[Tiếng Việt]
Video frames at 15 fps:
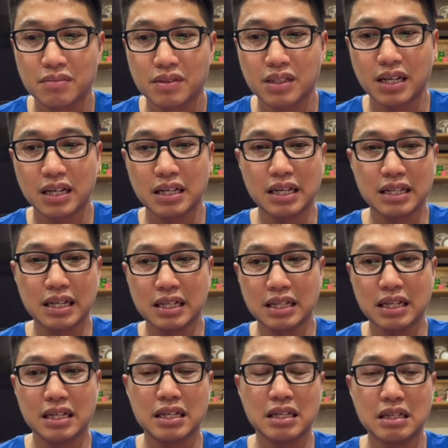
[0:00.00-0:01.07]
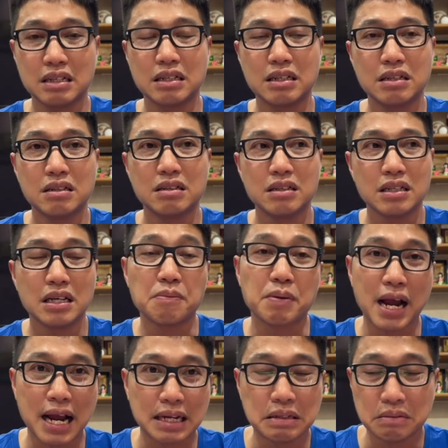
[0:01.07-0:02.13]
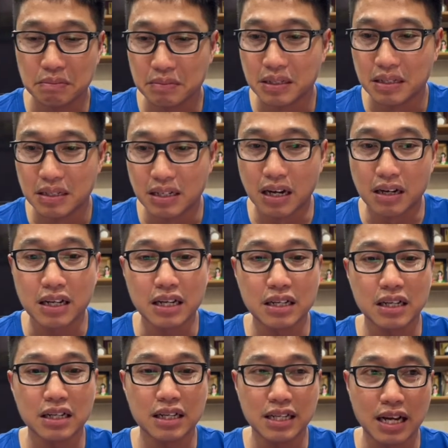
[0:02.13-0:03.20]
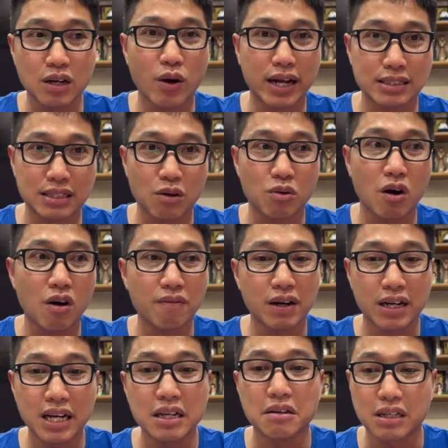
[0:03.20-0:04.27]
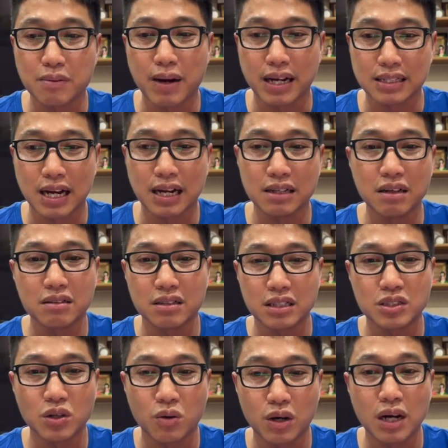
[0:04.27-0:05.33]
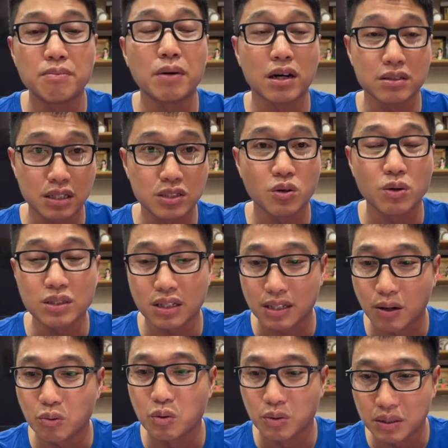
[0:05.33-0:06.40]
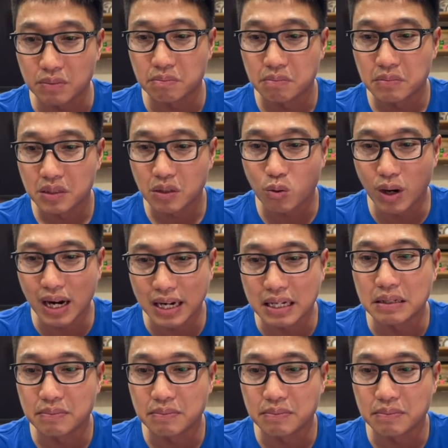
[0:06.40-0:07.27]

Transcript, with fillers: cái cái cái cái uh, hiệp hai, ở cái cái cái giai đoạn sau đó, và ghi được cái bàn thắng nâng tỷ số, à, mở tỷ số trận đấu luôn á. Quá hay.